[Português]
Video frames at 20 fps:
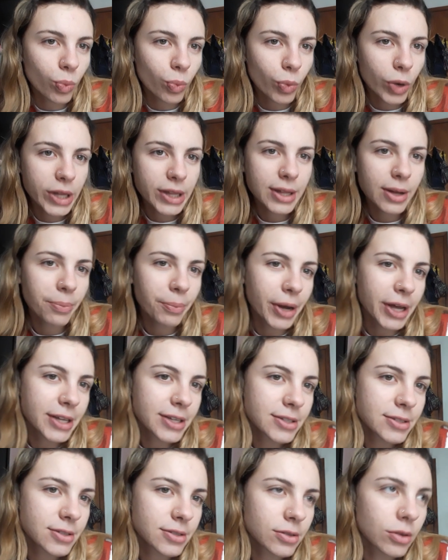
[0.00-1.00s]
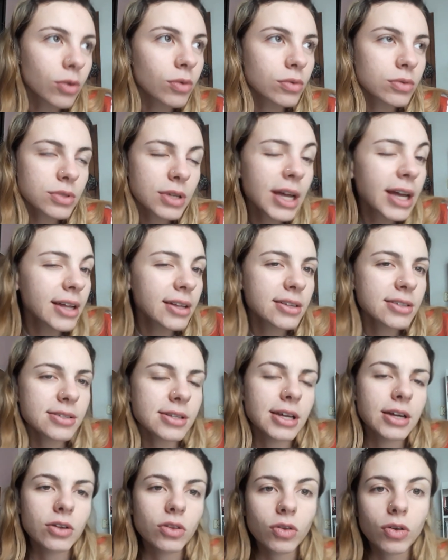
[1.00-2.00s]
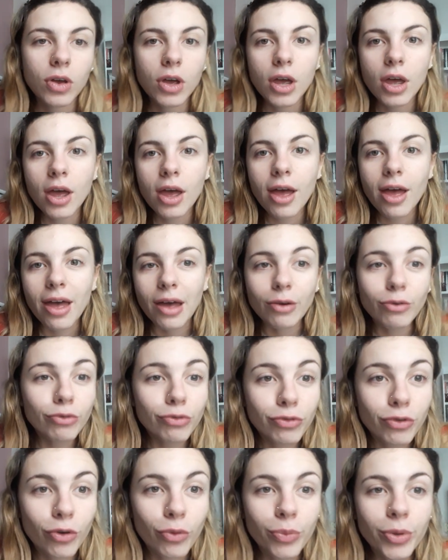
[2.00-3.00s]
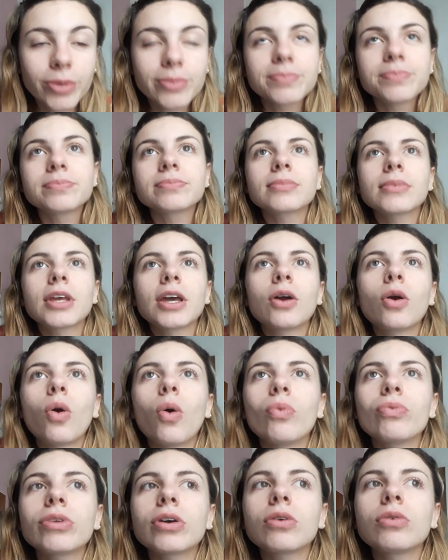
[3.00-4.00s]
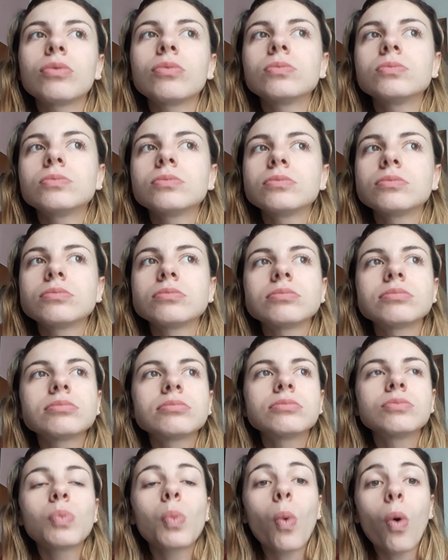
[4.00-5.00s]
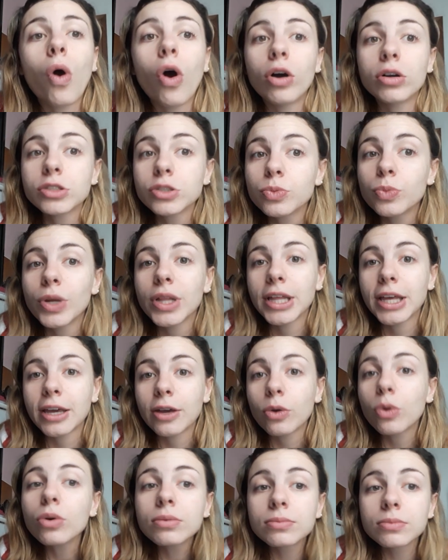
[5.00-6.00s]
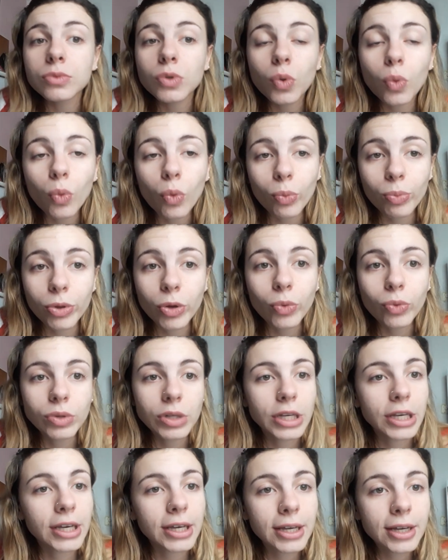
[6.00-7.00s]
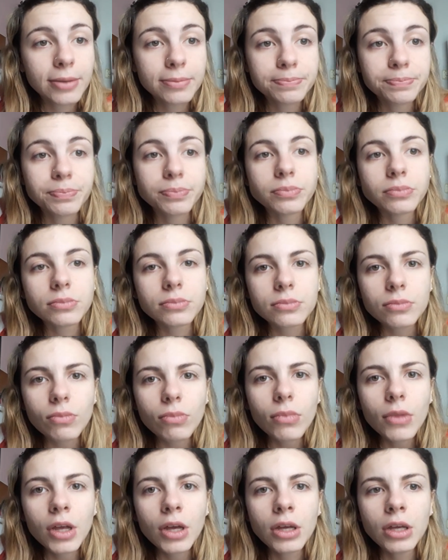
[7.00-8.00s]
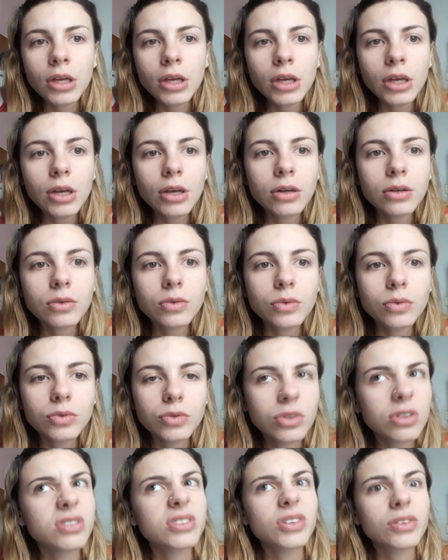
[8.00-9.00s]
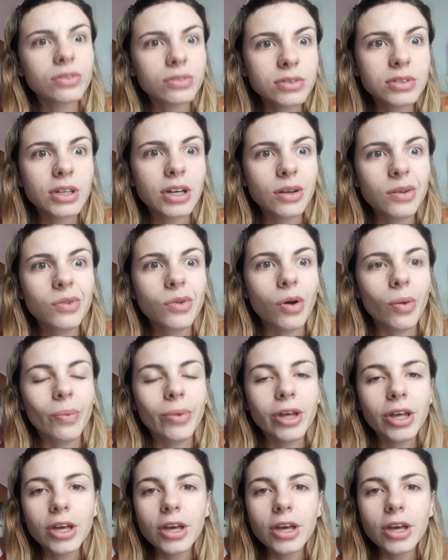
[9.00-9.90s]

Ainda Mais Loucos, é, tá certo. É um filme que conta com um ótimo elenco, com o Bill Nighy, e os outros eu não sei o nome,